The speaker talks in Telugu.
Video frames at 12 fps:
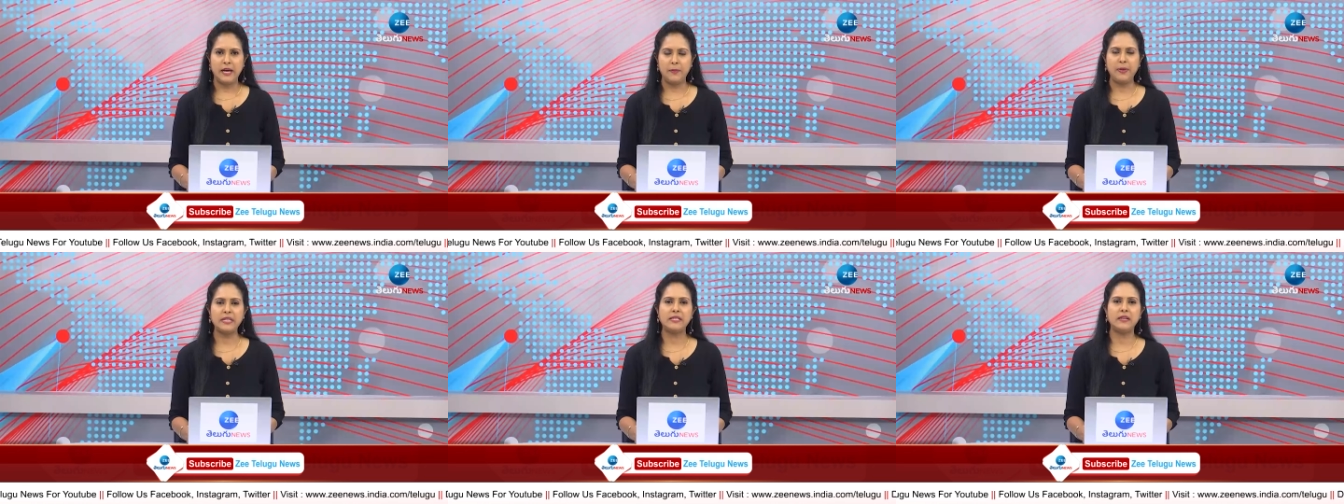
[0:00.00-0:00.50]

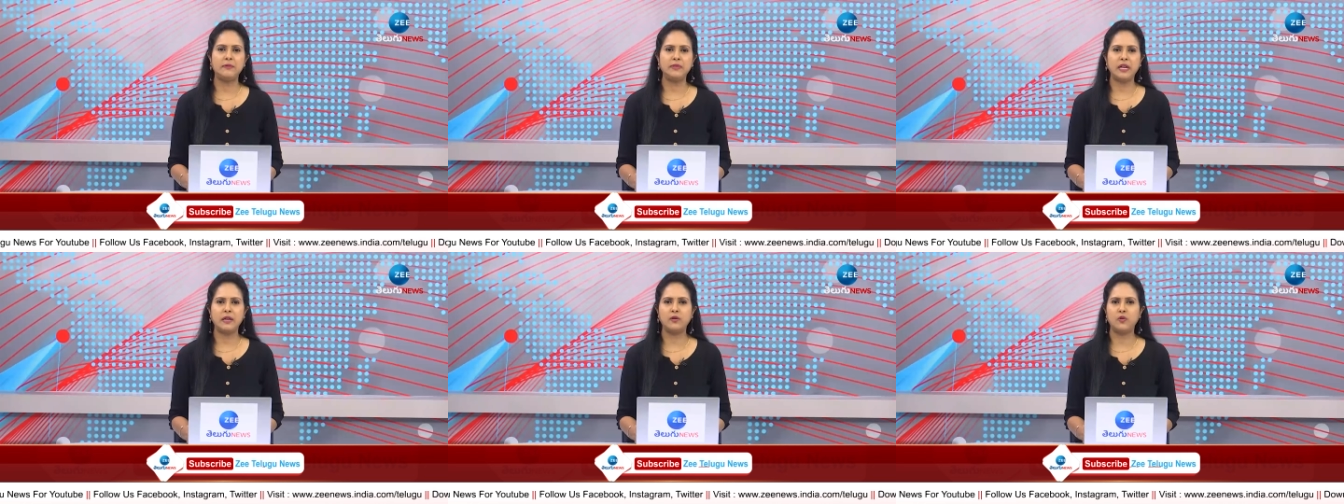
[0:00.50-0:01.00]
ఏపీ
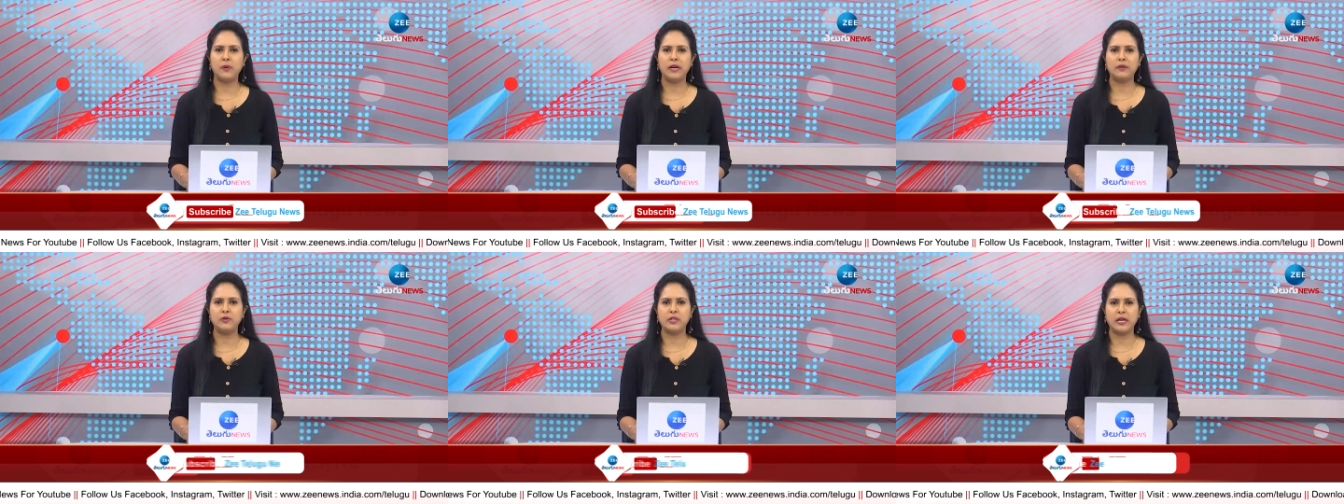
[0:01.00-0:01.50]
సీఎం తన
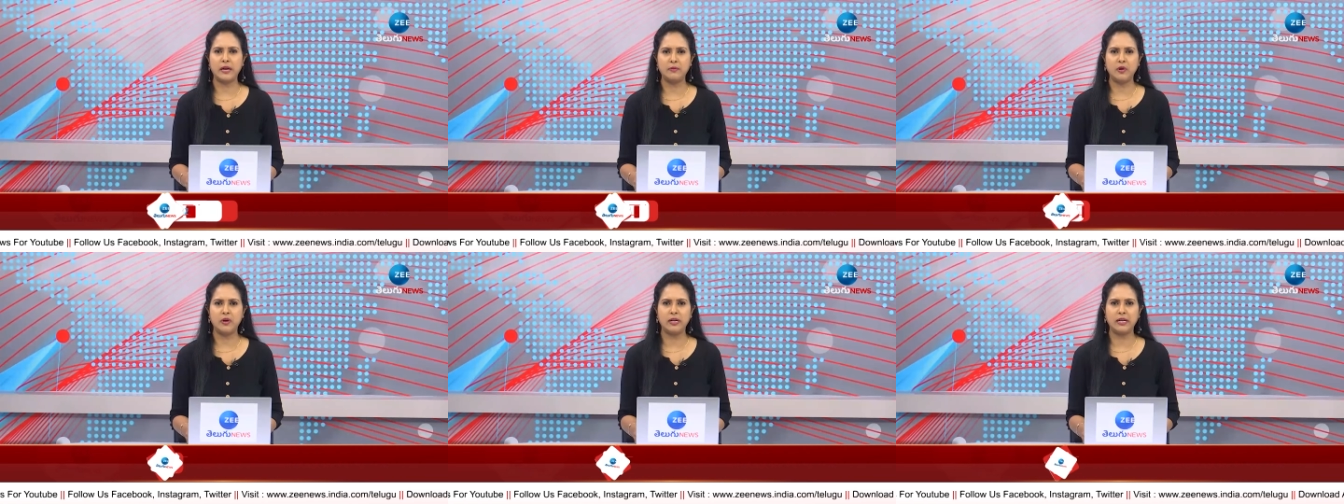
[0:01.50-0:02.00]
కుమారుడు
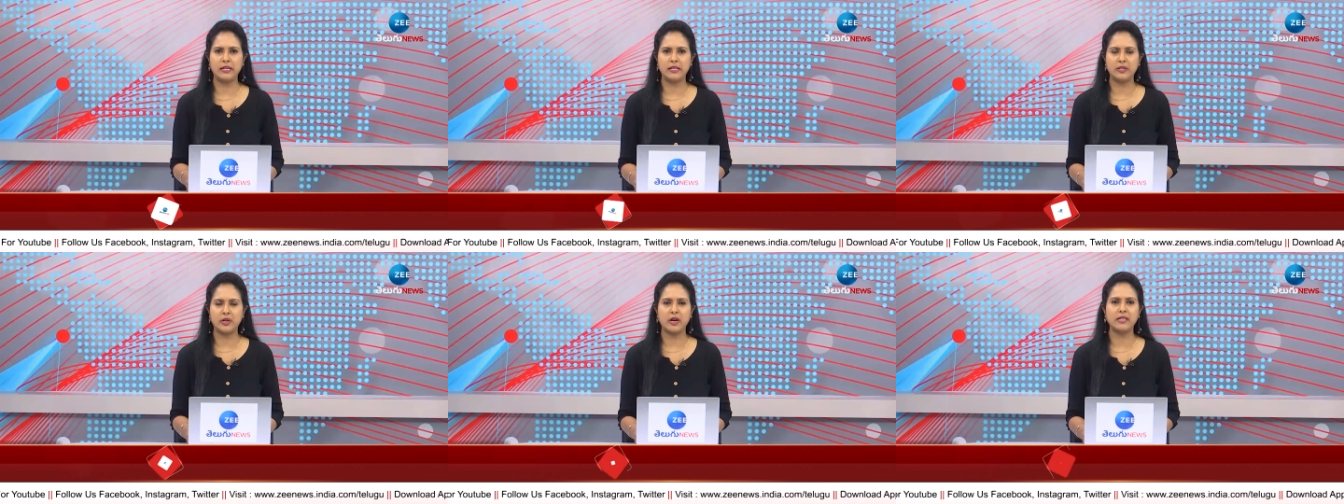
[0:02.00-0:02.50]
జగన్మోహన్
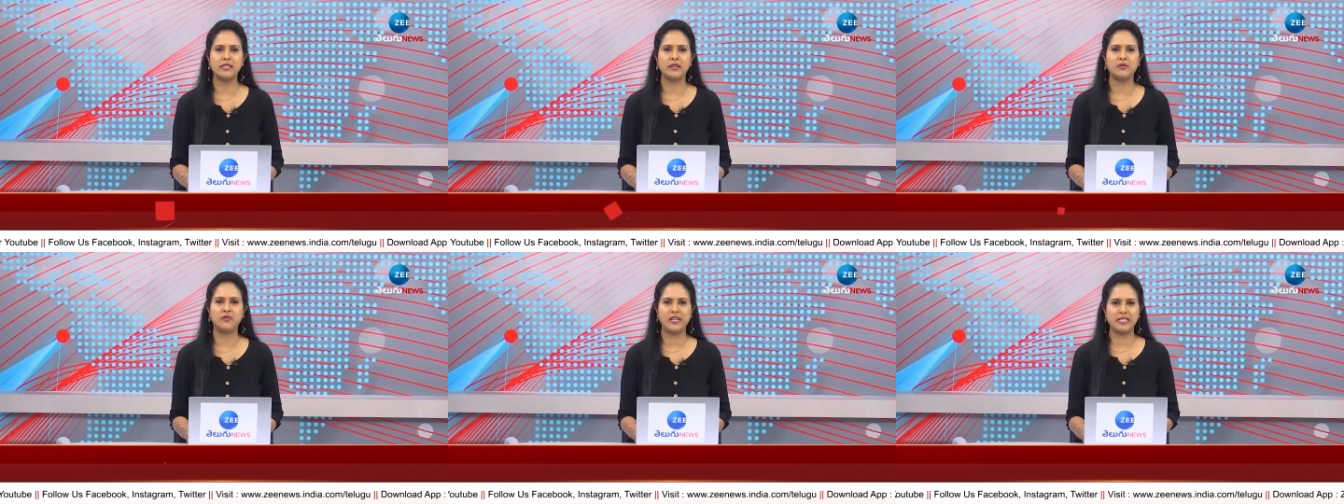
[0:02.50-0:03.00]
రెడ్డికి షాక్
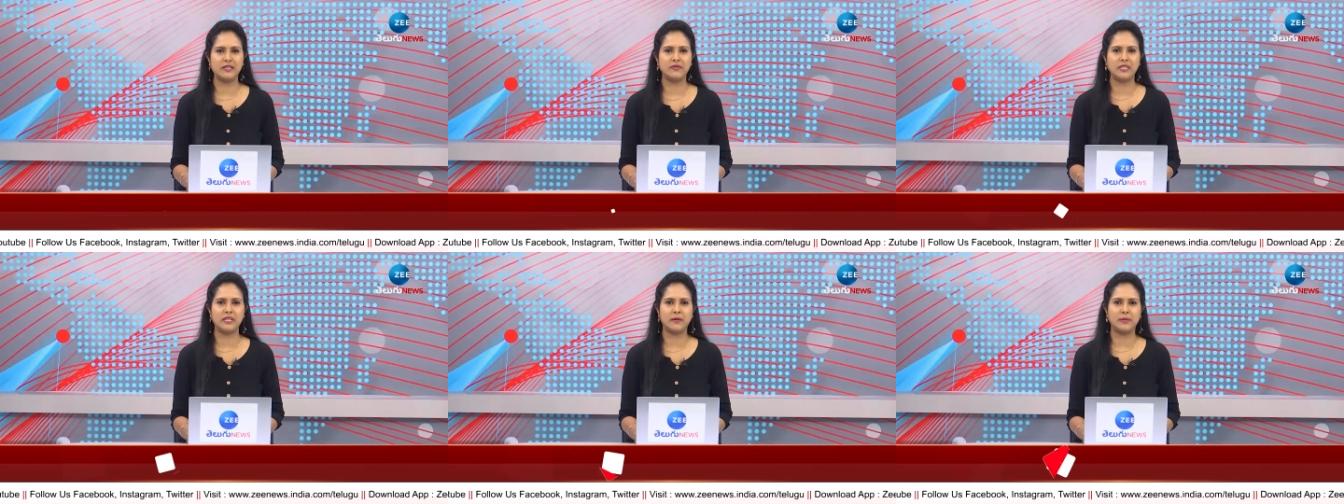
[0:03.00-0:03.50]
ఇచ్చారు
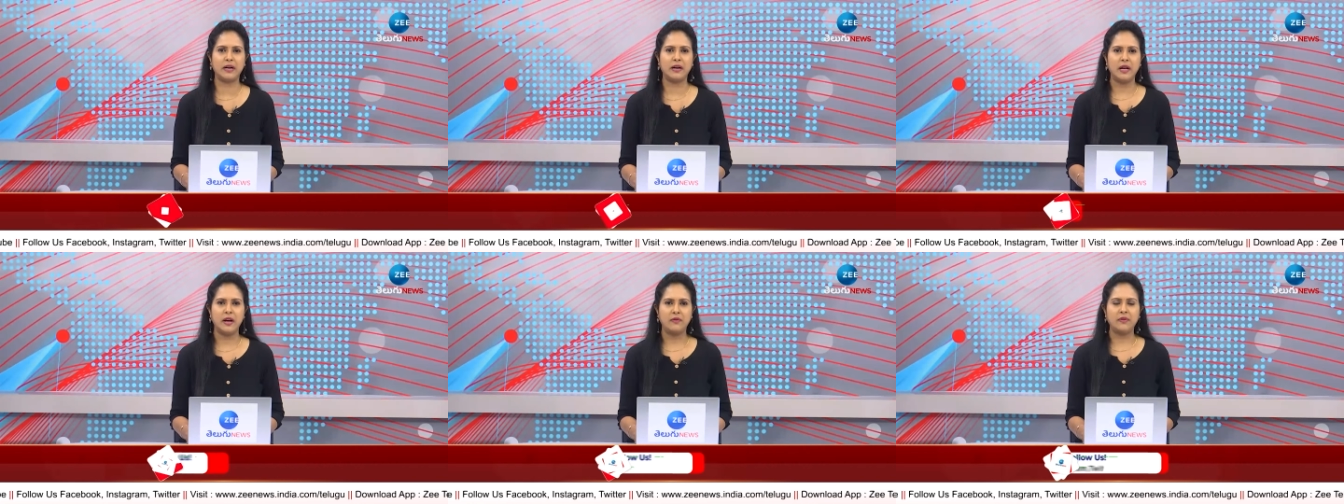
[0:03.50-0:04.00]
వైఎస్ విజయమ్మ
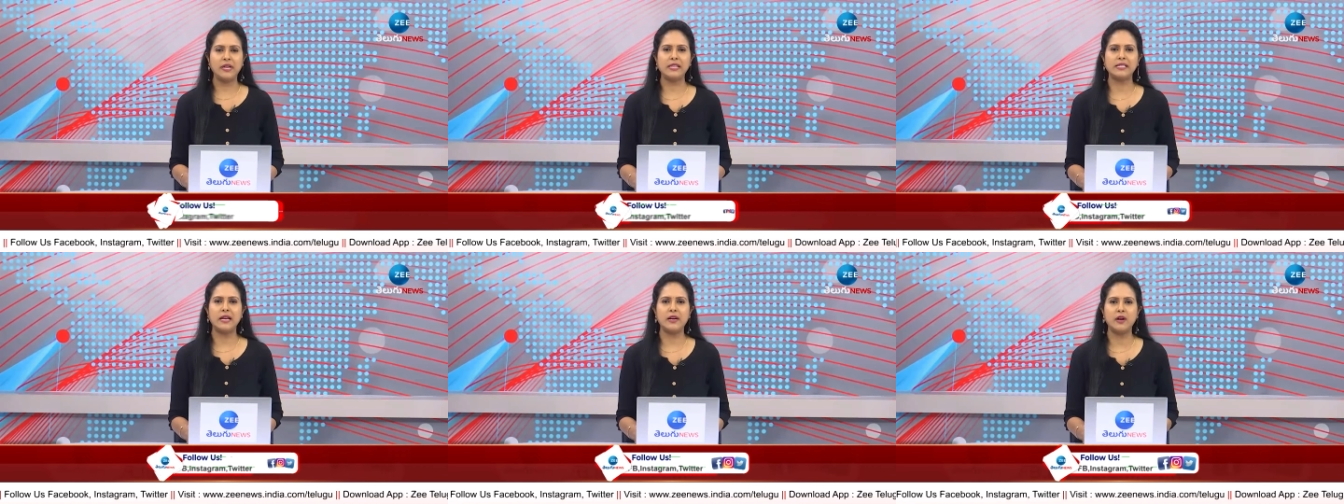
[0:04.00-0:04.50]

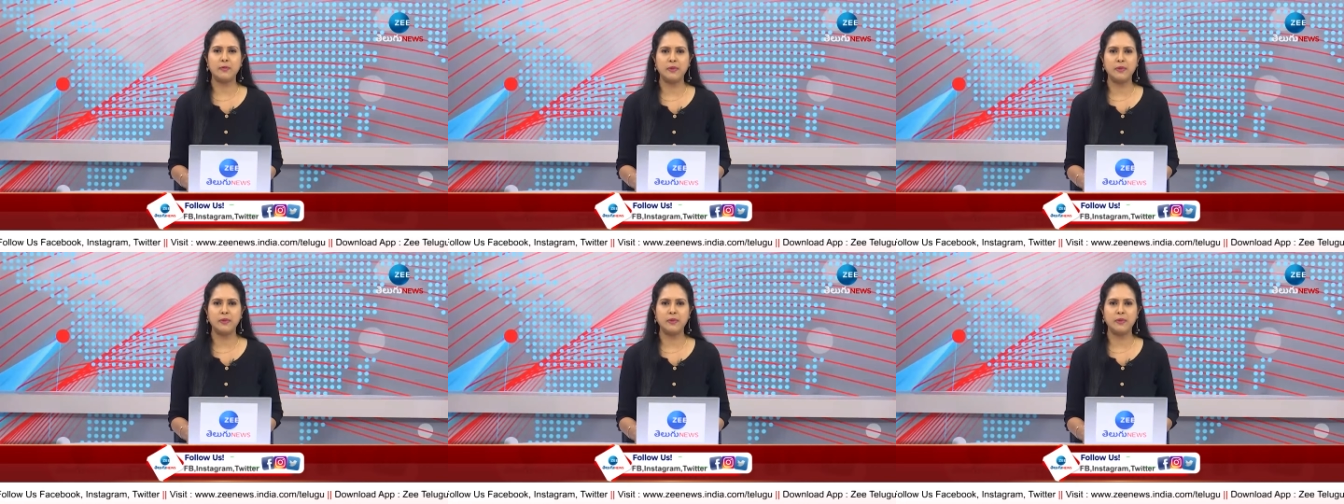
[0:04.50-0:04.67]
వైఎస్ఆర్ ను